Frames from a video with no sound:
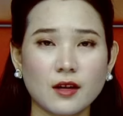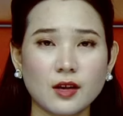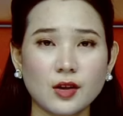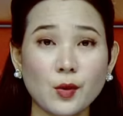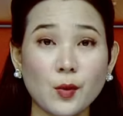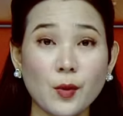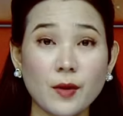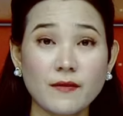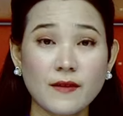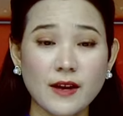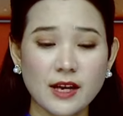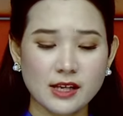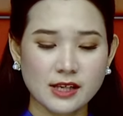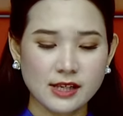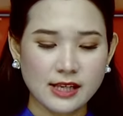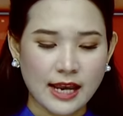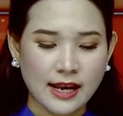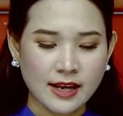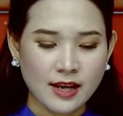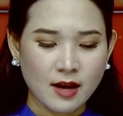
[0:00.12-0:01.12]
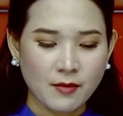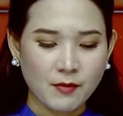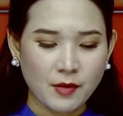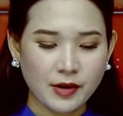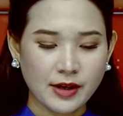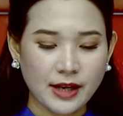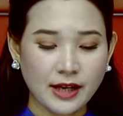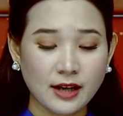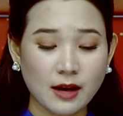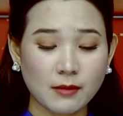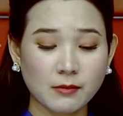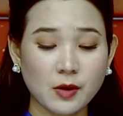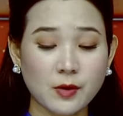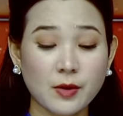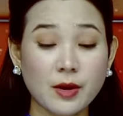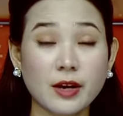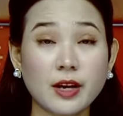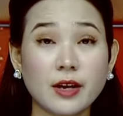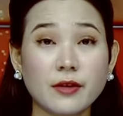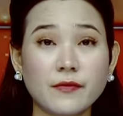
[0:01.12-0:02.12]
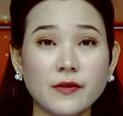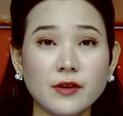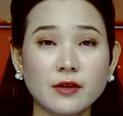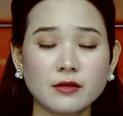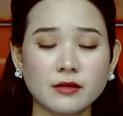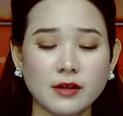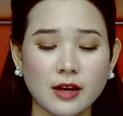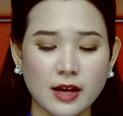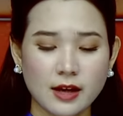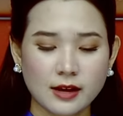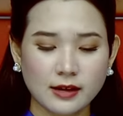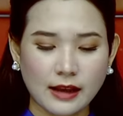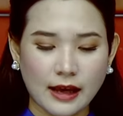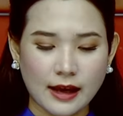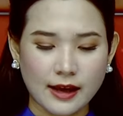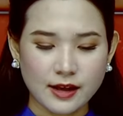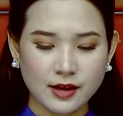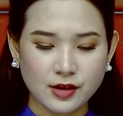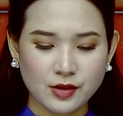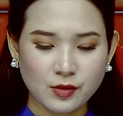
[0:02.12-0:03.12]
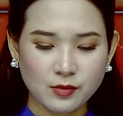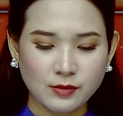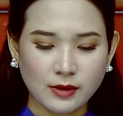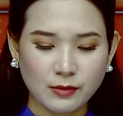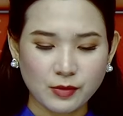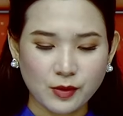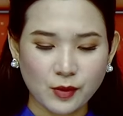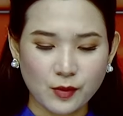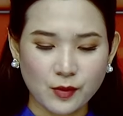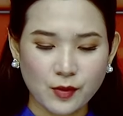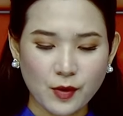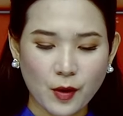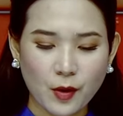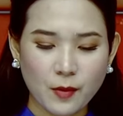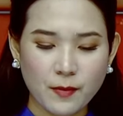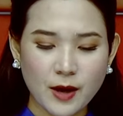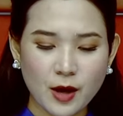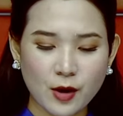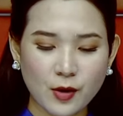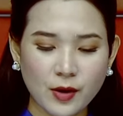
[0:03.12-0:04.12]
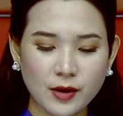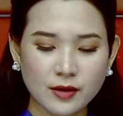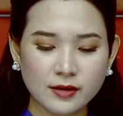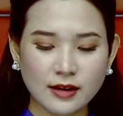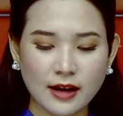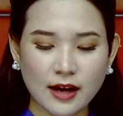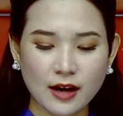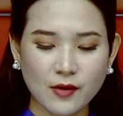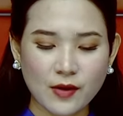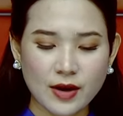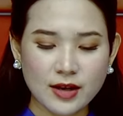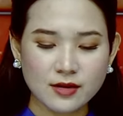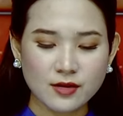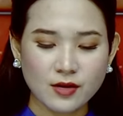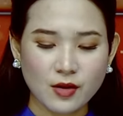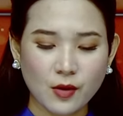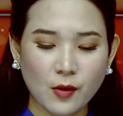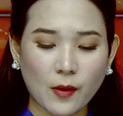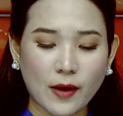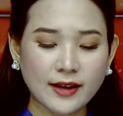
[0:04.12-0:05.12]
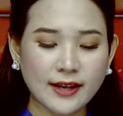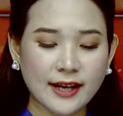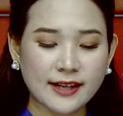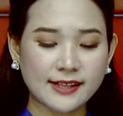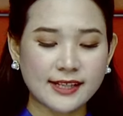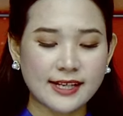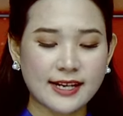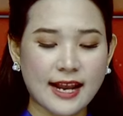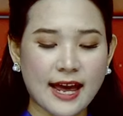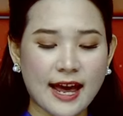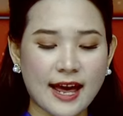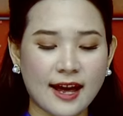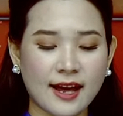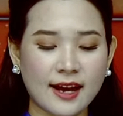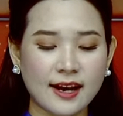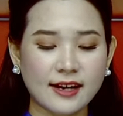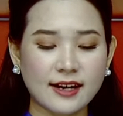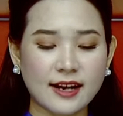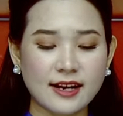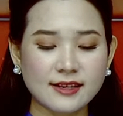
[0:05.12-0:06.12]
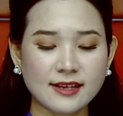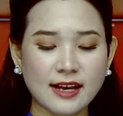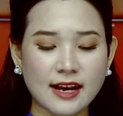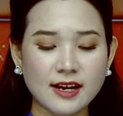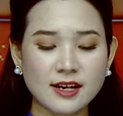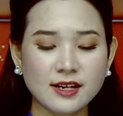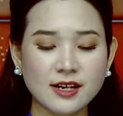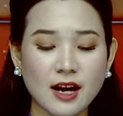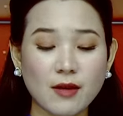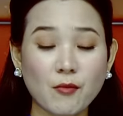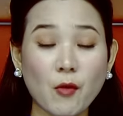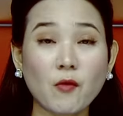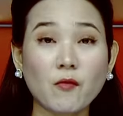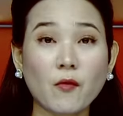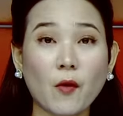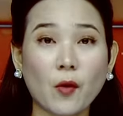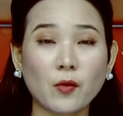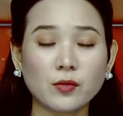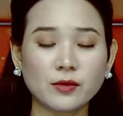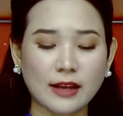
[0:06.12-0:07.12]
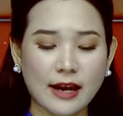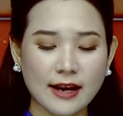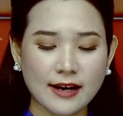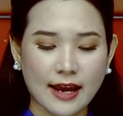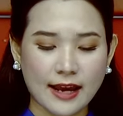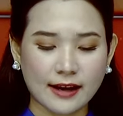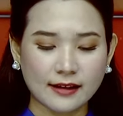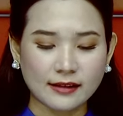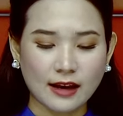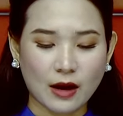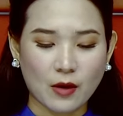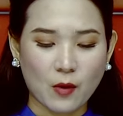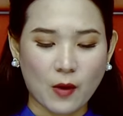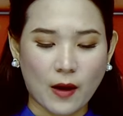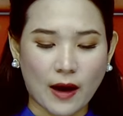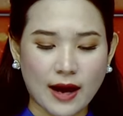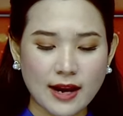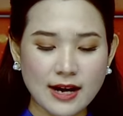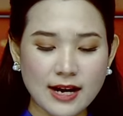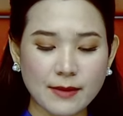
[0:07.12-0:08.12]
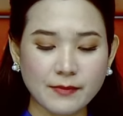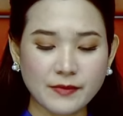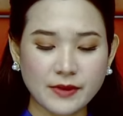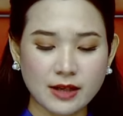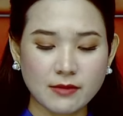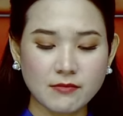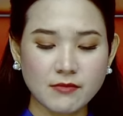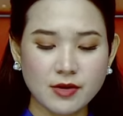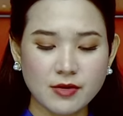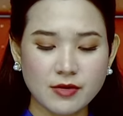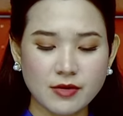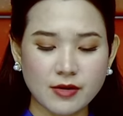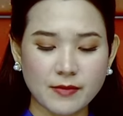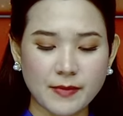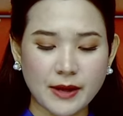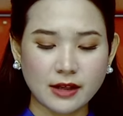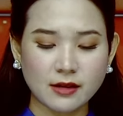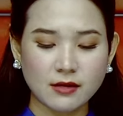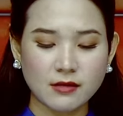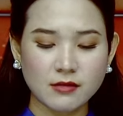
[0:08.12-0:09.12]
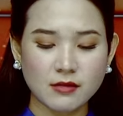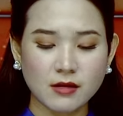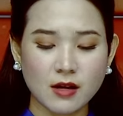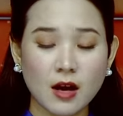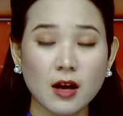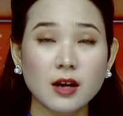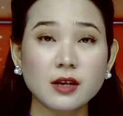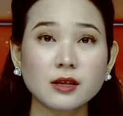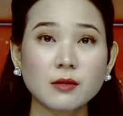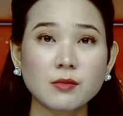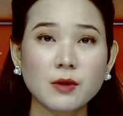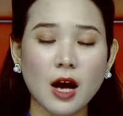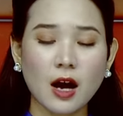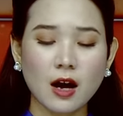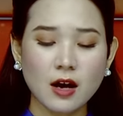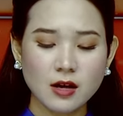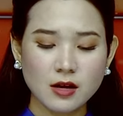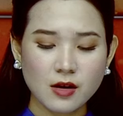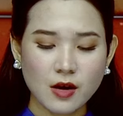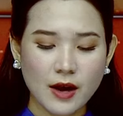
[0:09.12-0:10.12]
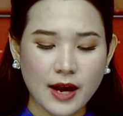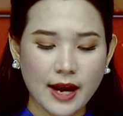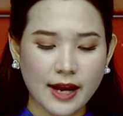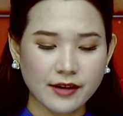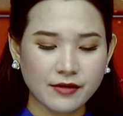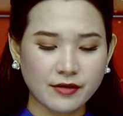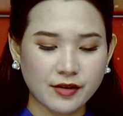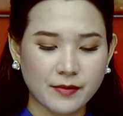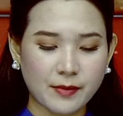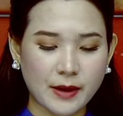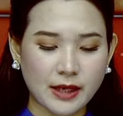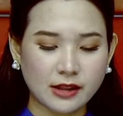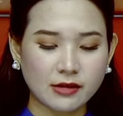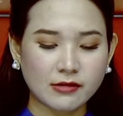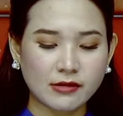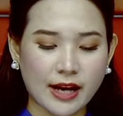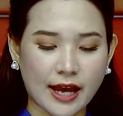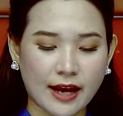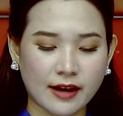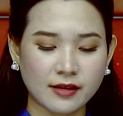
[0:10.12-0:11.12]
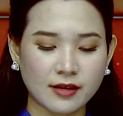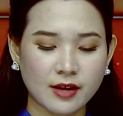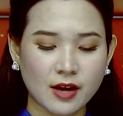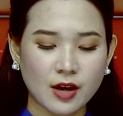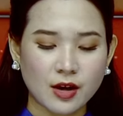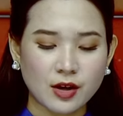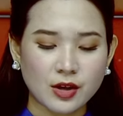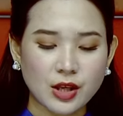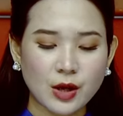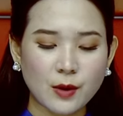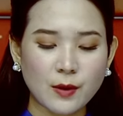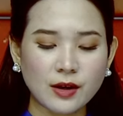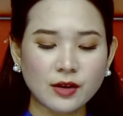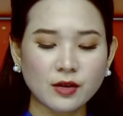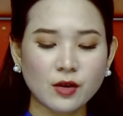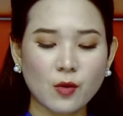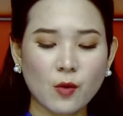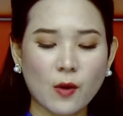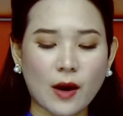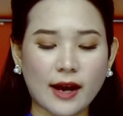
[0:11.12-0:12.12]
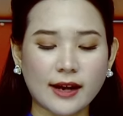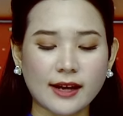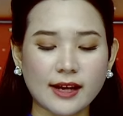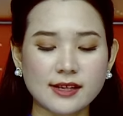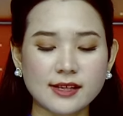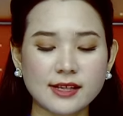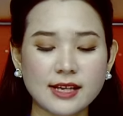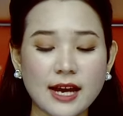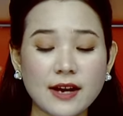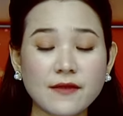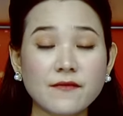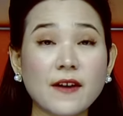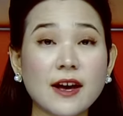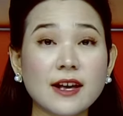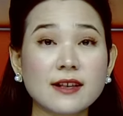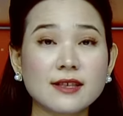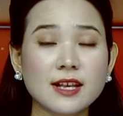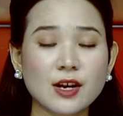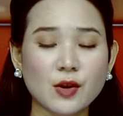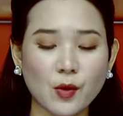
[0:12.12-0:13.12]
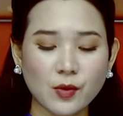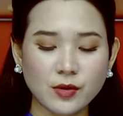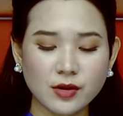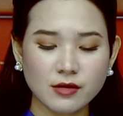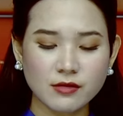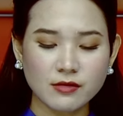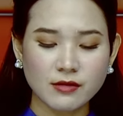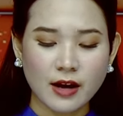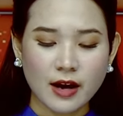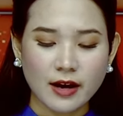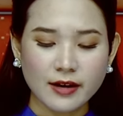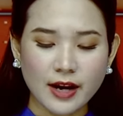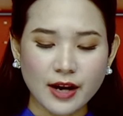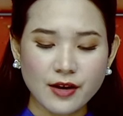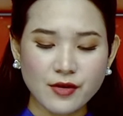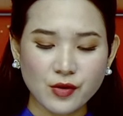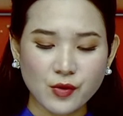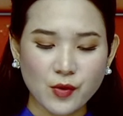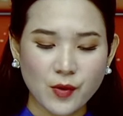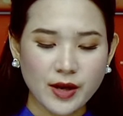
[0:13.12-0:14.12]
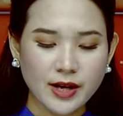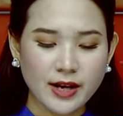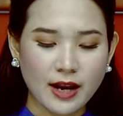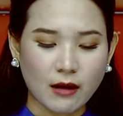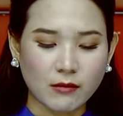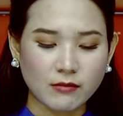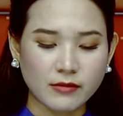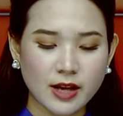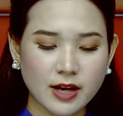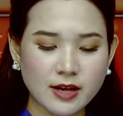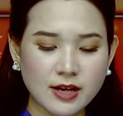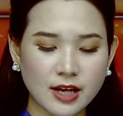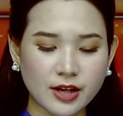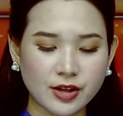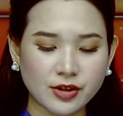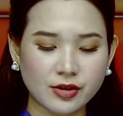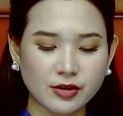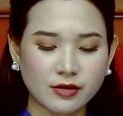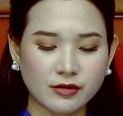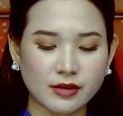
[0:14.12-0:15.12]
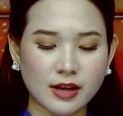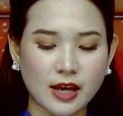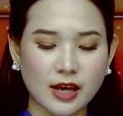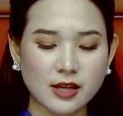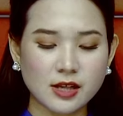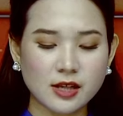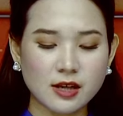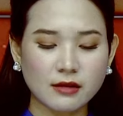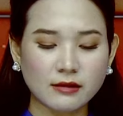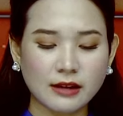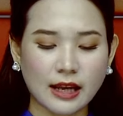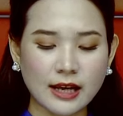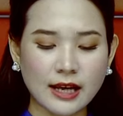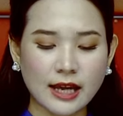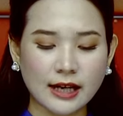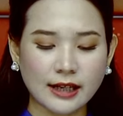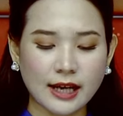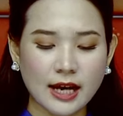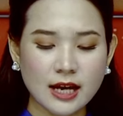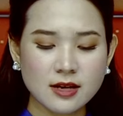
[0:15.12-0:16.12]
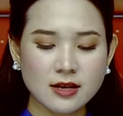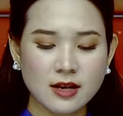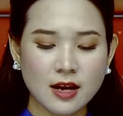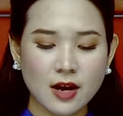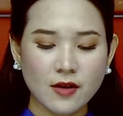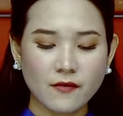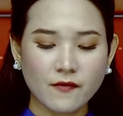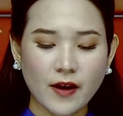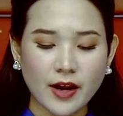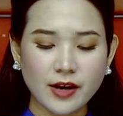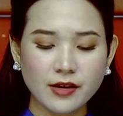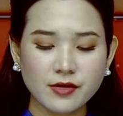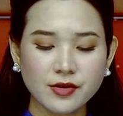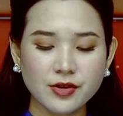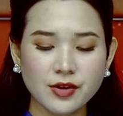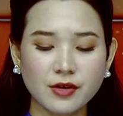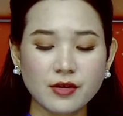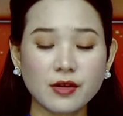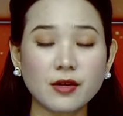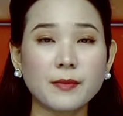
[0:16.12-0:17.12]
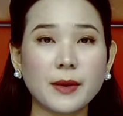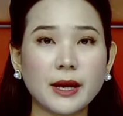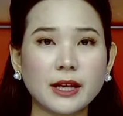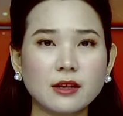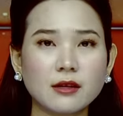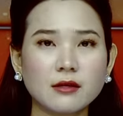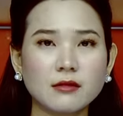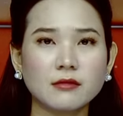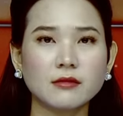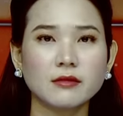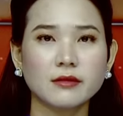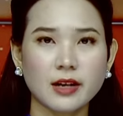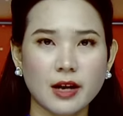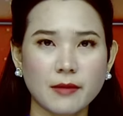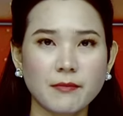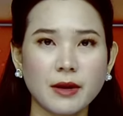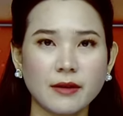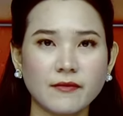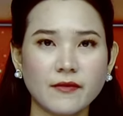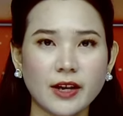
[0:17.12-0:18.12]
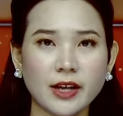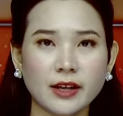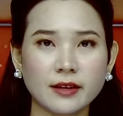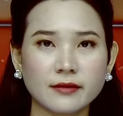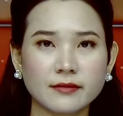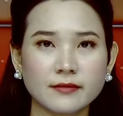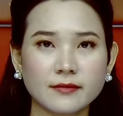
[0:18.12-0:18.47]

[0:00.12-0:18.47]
Thưa quý vị, sáng ngày 10 tháng 5 theo giờ địa phương, tại trung tâm thủ đô Buenos Aires của Argentina đã xảy ra một vụ tai nạn tàu hỏa làm 90 người bị thương, trong đó có hai người bị thương nặng. Nhiều lính cứu hỏa cảnh sát và xe cứu thương đã được huy động đến hiện trường để sơ tán hành khách và đưa những người bị thương đến bệnh viện.